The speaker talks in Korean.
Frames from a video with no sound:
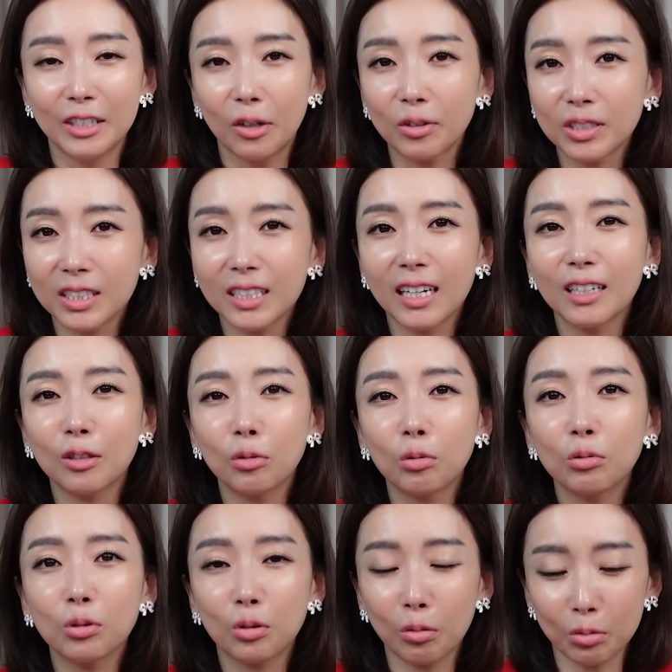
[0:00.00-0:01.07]
역시
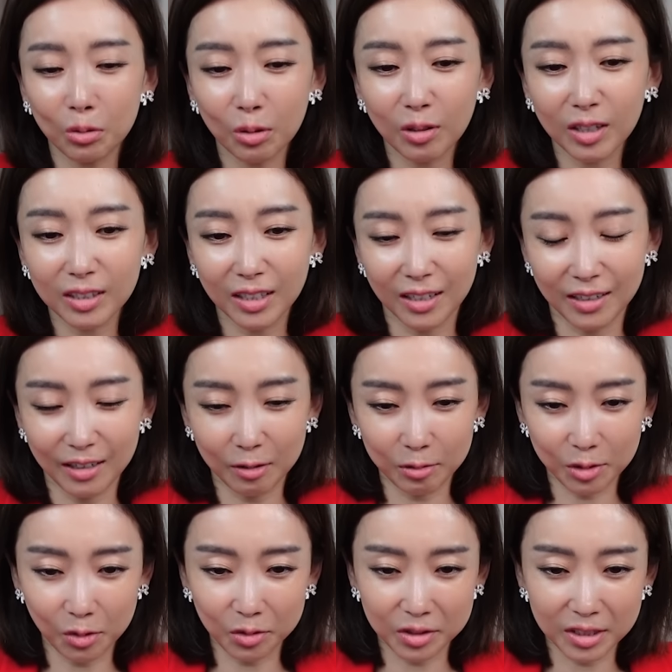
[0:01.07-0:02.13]
한동훈
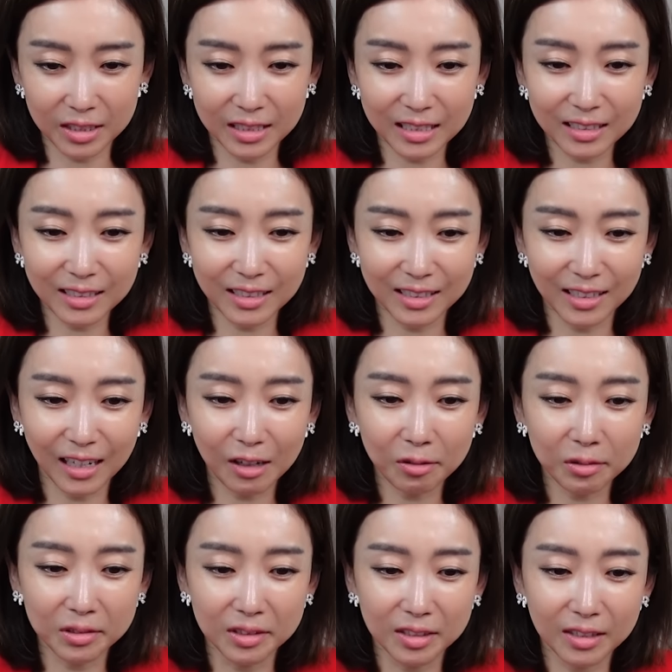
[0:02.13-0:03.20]
똑똑하다라고 정신 승리를
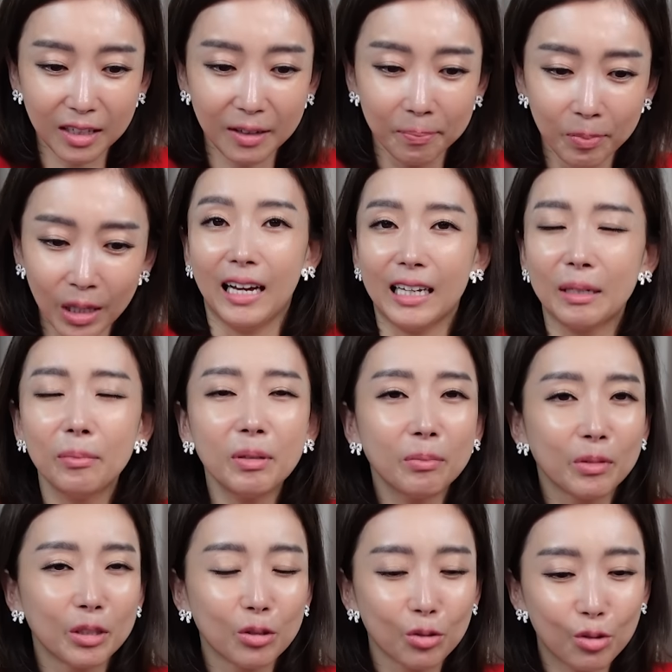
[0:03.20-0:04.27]
하고 있는데 이미
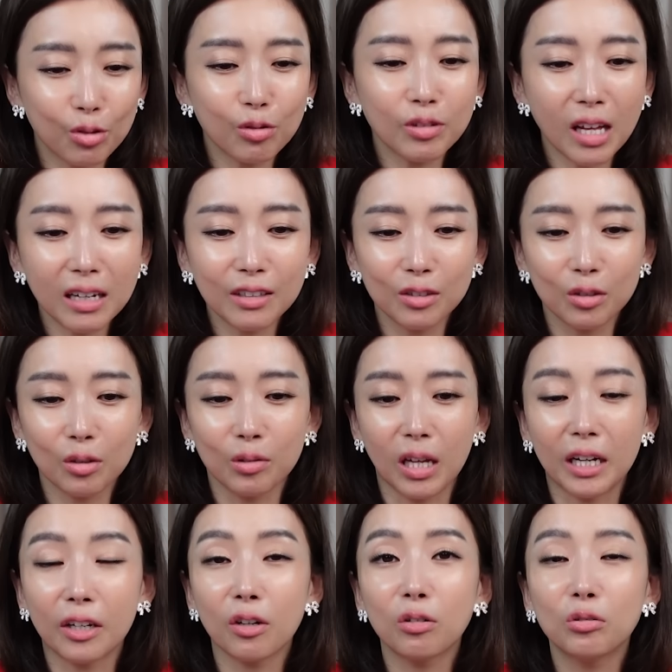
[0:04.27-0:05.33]
민주당은요
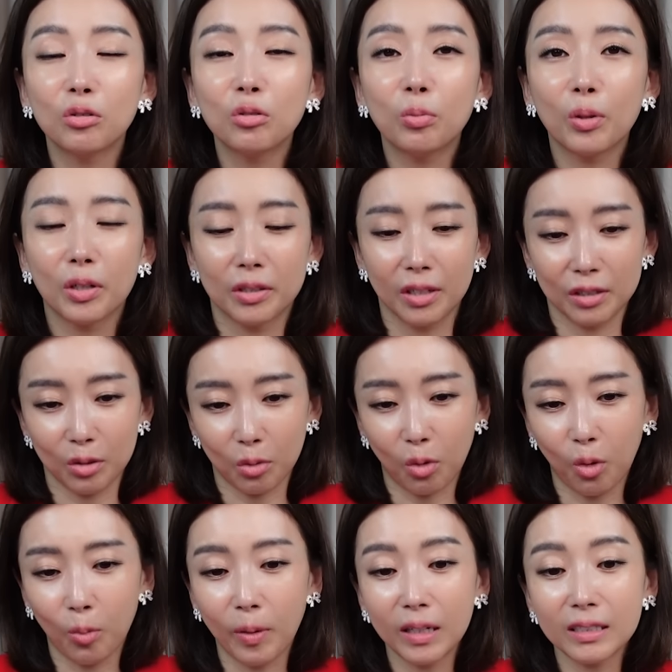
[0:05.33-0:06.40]
나경원 후보에 대해서
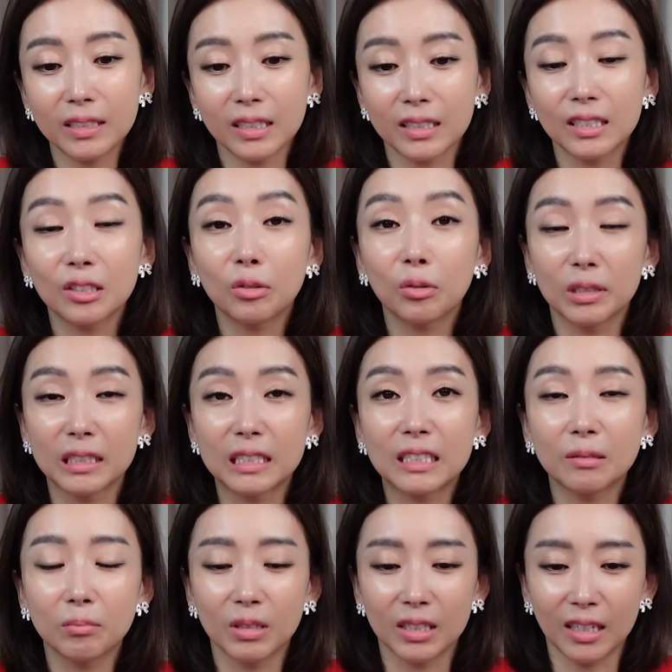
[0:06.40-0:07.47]
고발장 쓰고
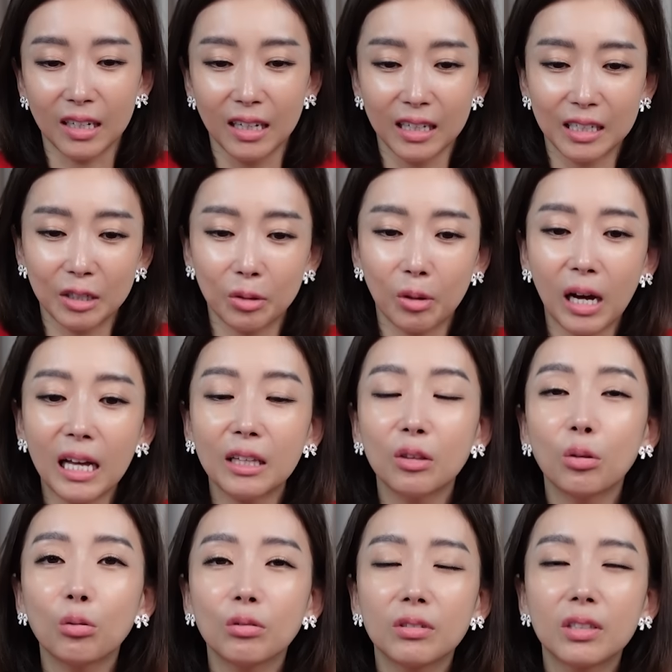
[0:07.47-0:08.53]
있습니다. 그리고
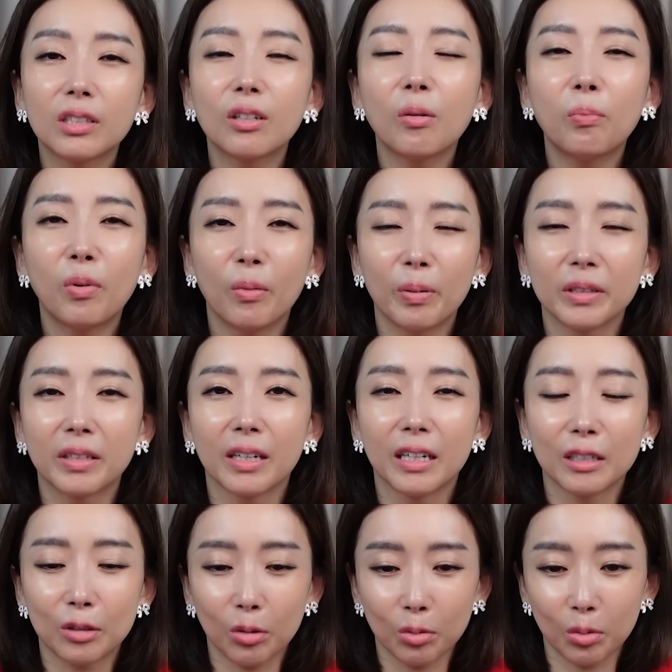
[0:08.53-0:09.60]
한동훈 특허법에
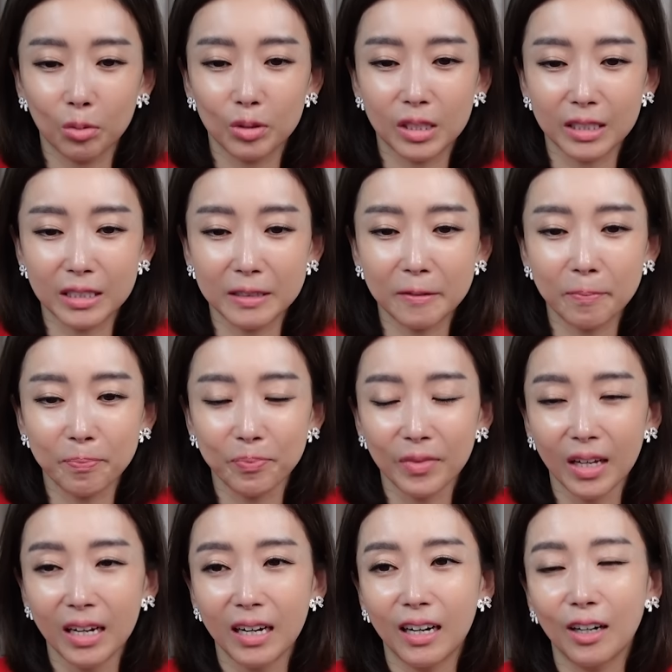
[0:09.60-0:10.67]
대해서도 지금
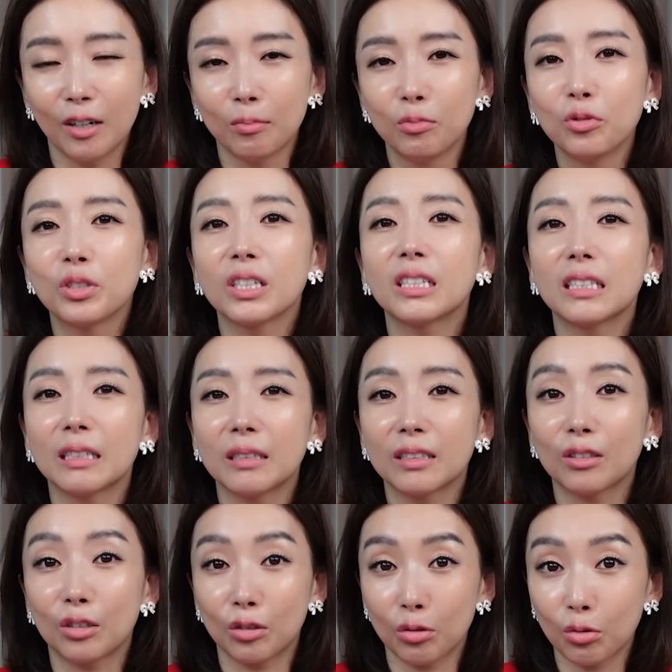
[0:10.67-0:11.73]
어 문제를
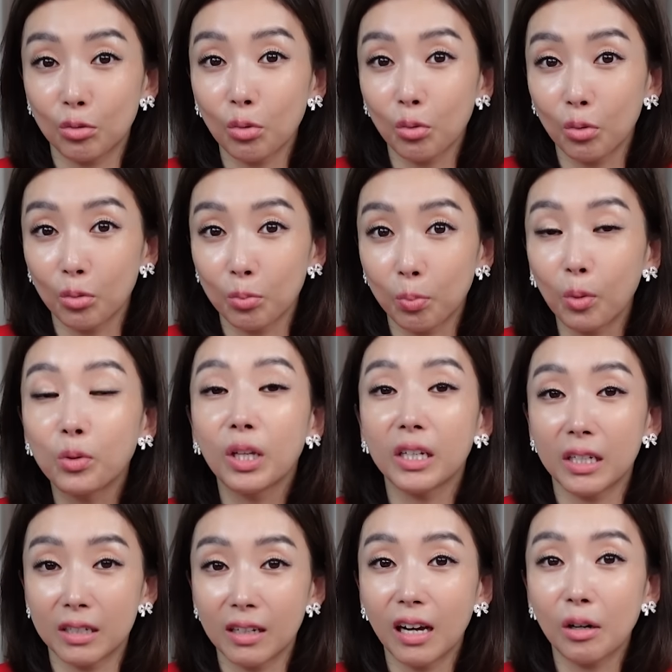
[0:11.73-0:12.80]
또
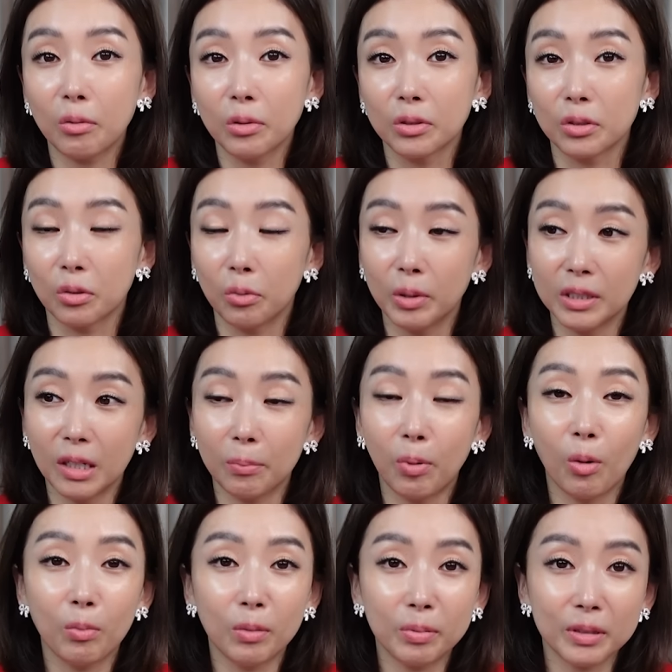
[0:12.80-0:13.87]
보태기를 하고 있죠. 왜냐
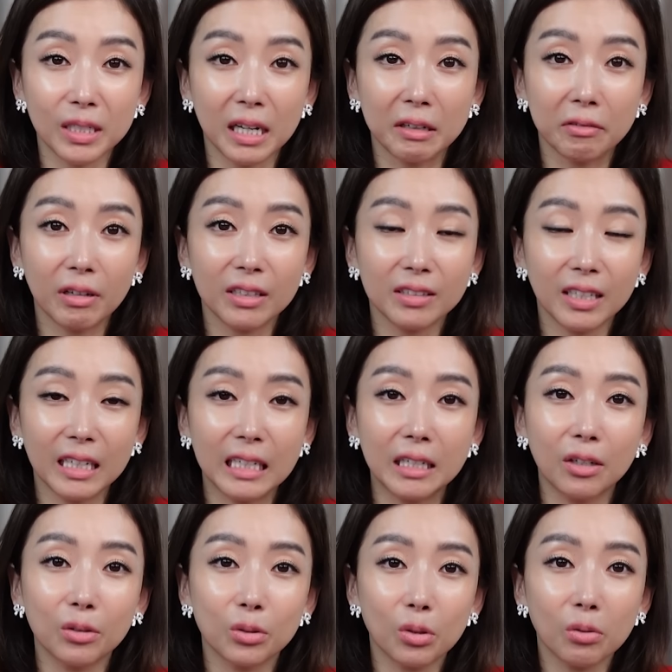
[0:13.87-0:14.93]
법무부 장관 때
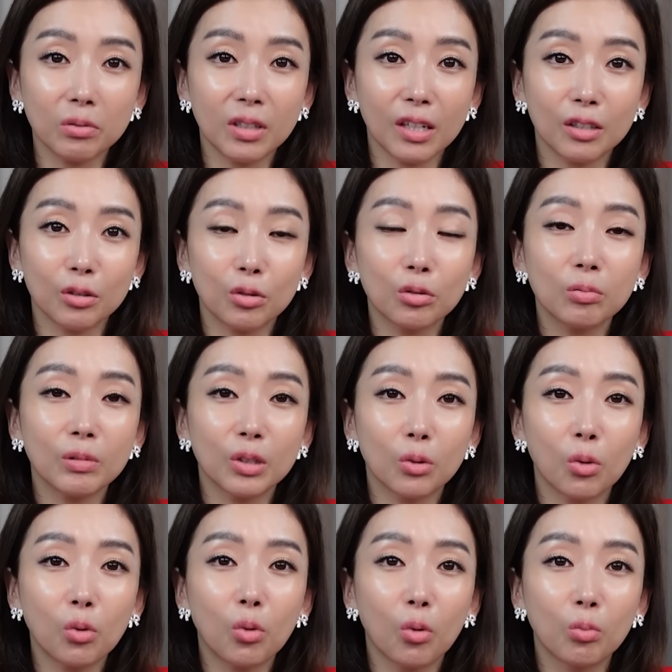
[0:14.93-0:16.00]
이런 청탁을
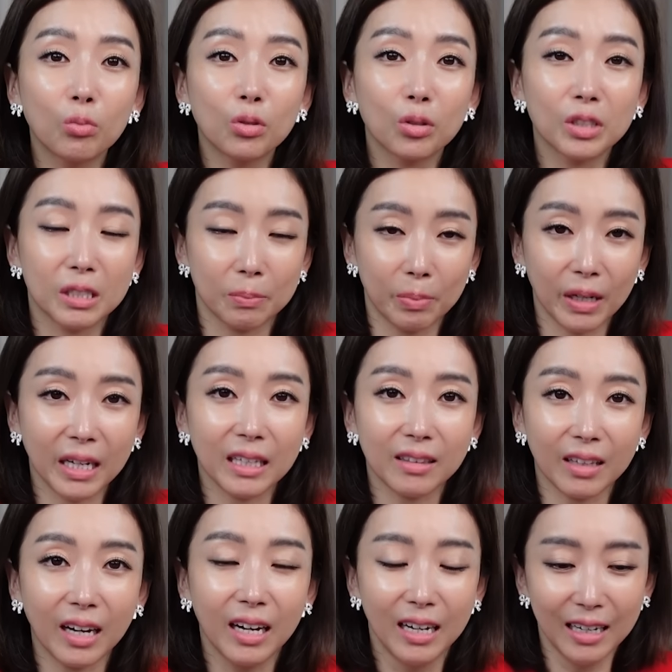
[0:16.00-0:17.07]
숨기고 공무를
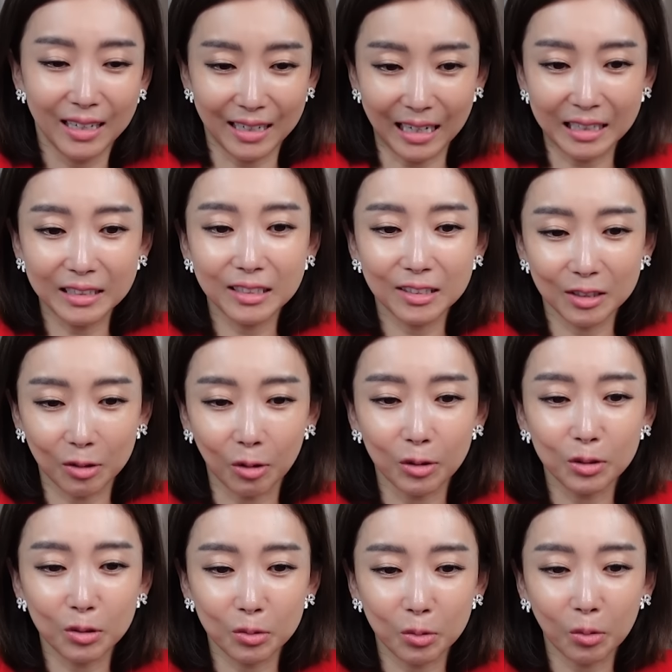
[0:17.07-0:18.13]
집행했다라는
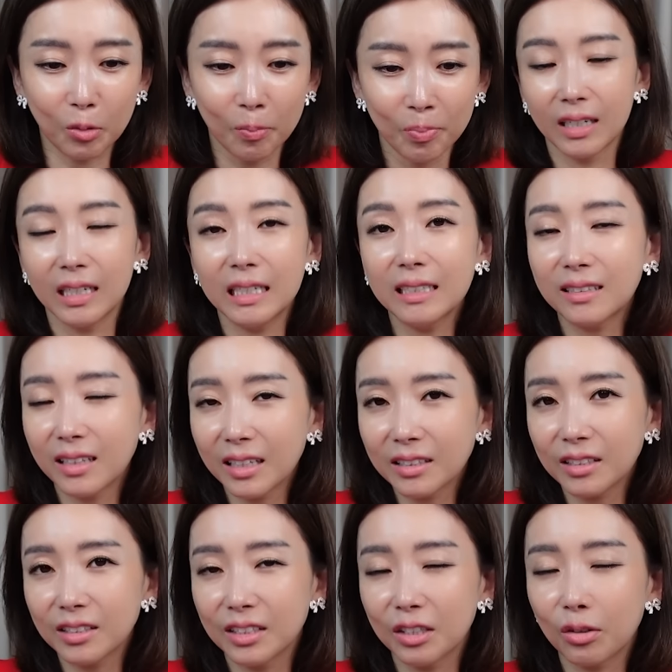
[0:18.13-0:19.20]
것으로
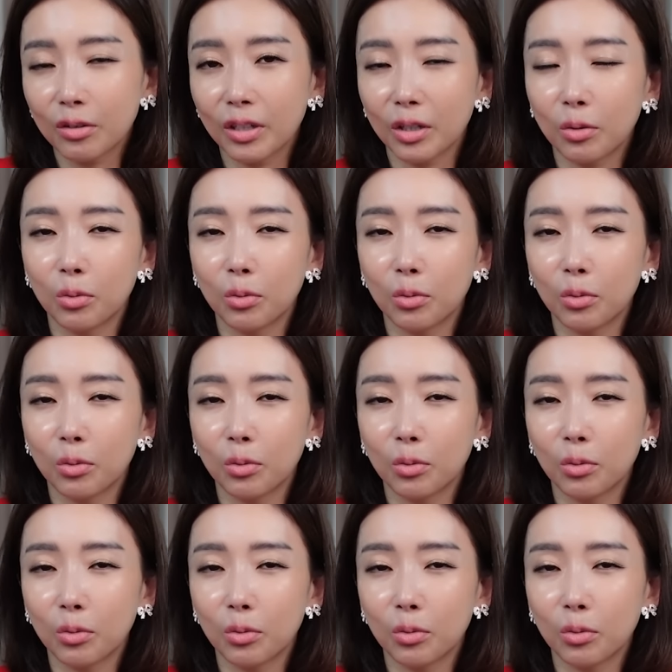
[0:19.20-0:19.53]
일단은 이렇게